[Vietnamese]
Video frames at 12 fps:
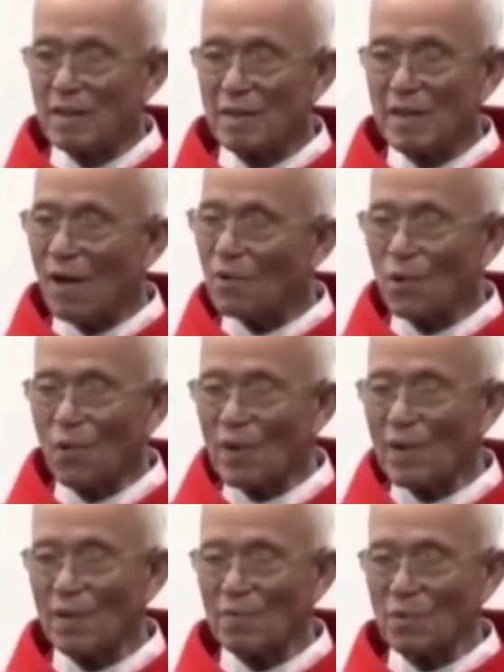Đau ruột
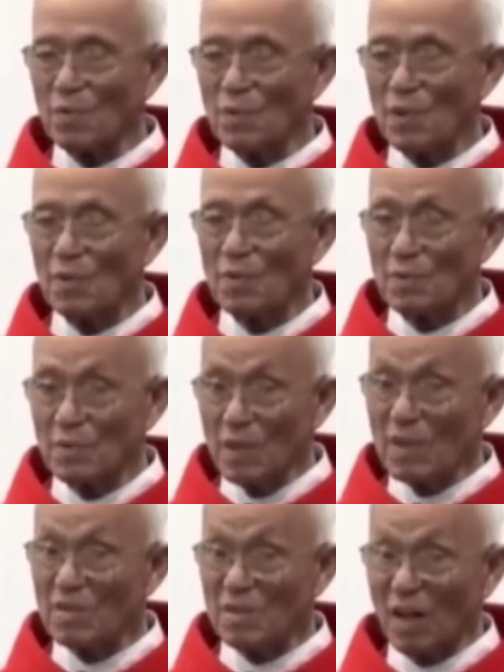là không đúng đâu,
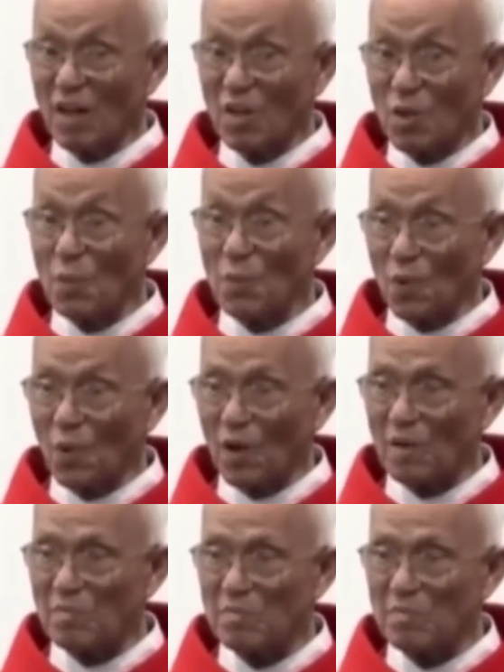đứt từng khúc ruột.